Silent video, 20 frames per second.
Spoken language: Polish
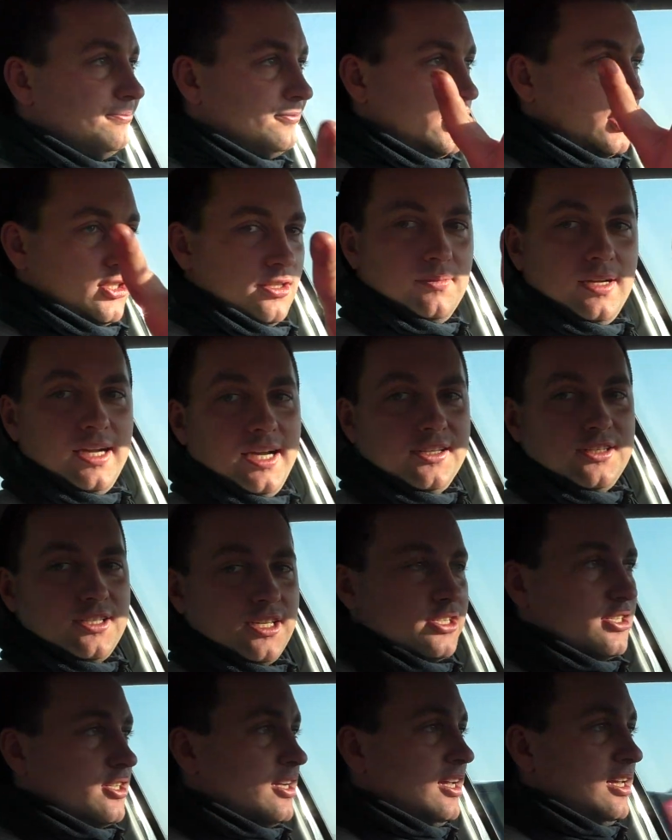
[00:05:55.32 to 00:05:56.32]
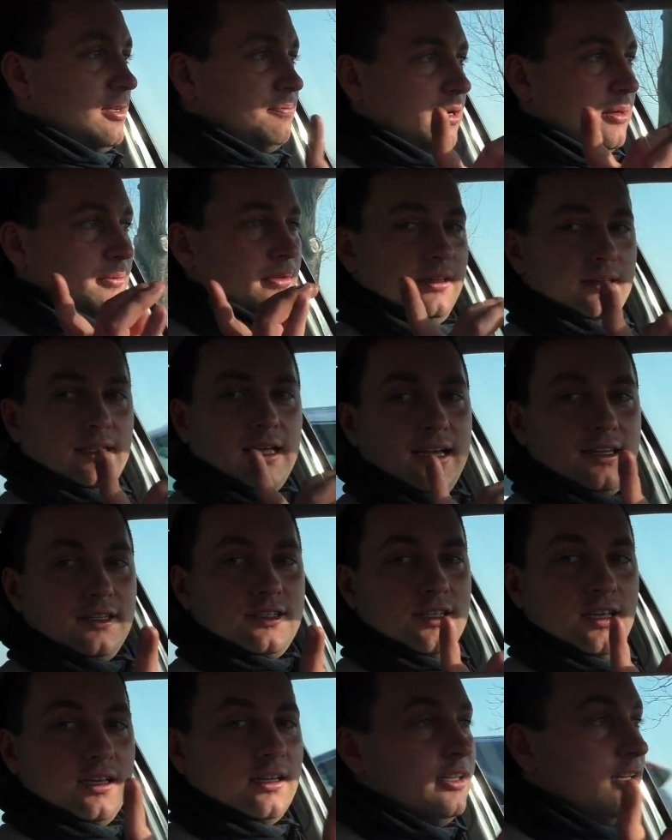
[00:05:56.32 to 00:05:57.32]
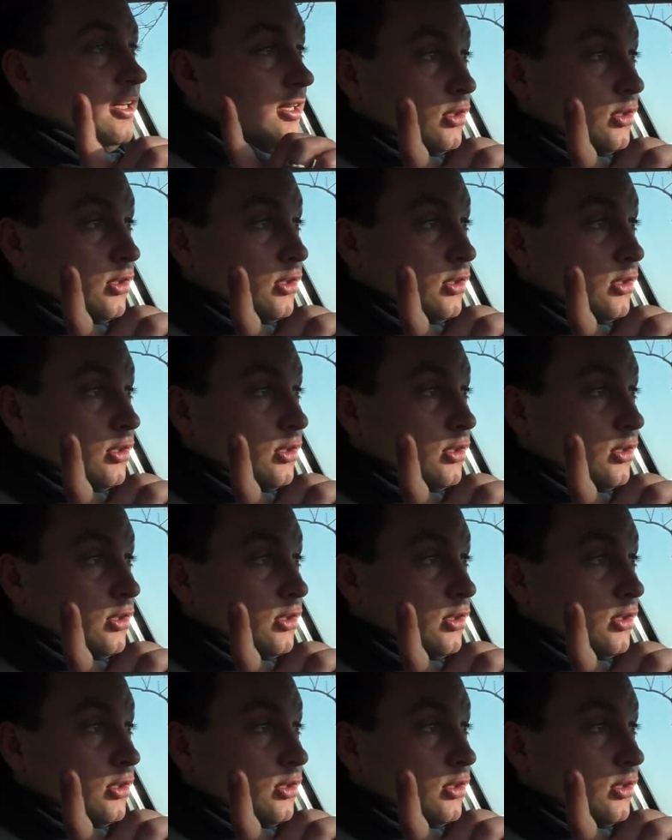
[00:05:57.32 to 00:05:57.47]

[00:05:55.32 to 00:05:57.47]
Trzymajcie się, ale pamiętajcie,